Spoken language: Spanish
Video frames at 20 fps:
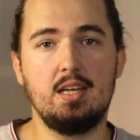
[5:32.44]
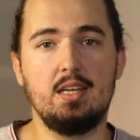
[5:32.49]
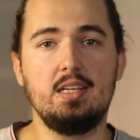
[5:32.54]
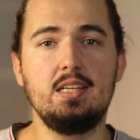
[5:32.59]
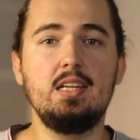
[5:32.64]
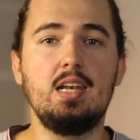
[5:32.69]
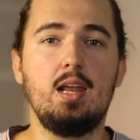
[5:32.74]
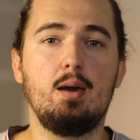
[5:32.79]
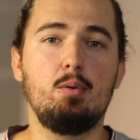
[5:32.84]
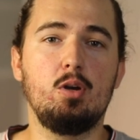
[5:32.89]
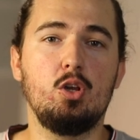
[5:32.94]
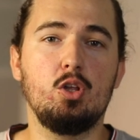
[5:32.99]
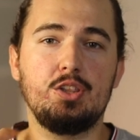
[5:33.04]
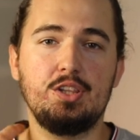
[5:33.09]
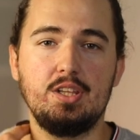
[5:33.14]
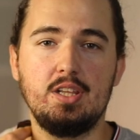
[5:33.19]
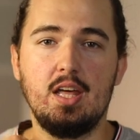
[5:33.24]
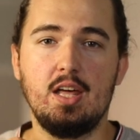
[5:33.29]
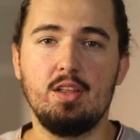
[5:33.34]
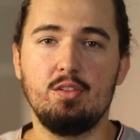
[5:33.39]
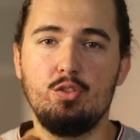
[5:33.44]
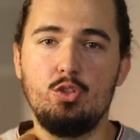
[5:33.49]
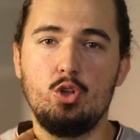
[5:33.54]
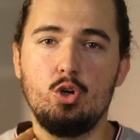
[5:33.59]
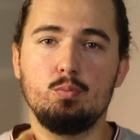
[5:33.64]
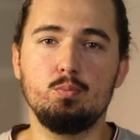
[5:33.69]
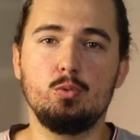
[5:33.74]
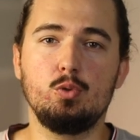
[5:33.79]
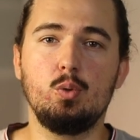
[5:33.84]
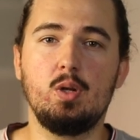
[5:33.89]
y la velocidad de
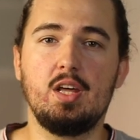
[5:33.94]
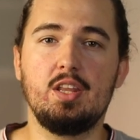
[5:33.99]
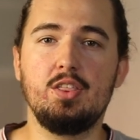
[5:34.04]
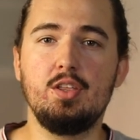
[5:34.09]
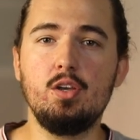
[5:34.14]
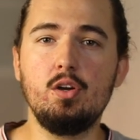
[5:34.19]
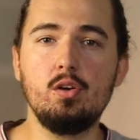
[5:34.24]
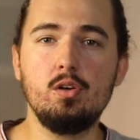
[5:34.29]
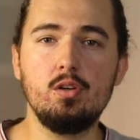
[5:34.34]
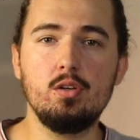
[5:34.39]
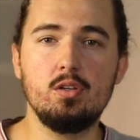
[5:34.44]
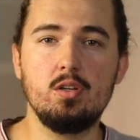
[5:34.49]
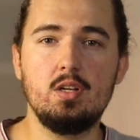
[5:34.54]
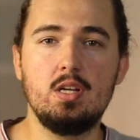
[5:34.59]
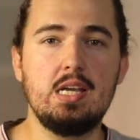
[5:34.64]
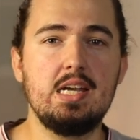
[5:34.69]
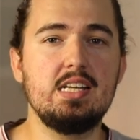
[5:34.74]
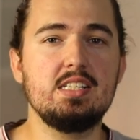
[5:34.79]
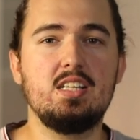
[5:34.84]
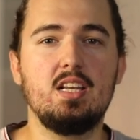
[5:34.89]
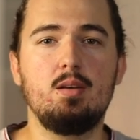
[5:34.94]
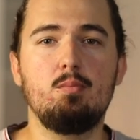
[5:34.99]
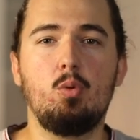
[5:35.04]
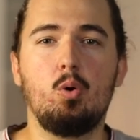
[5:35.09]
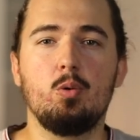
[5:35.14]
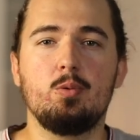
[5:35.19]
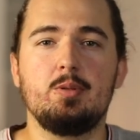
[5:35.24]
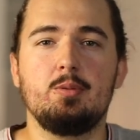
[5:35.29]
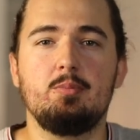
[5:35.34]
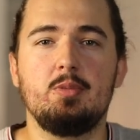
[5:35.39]
obturación es el
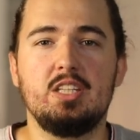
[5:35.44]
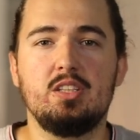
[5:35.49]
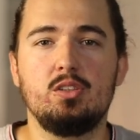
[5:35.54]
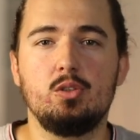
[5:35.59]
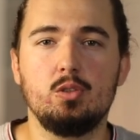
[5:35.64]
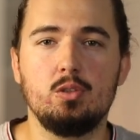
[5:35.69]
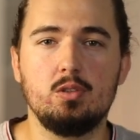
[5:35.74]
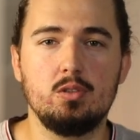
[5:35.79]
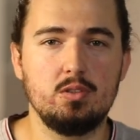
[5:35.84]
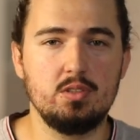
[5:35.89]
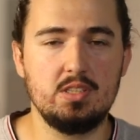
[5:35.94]
movimiento.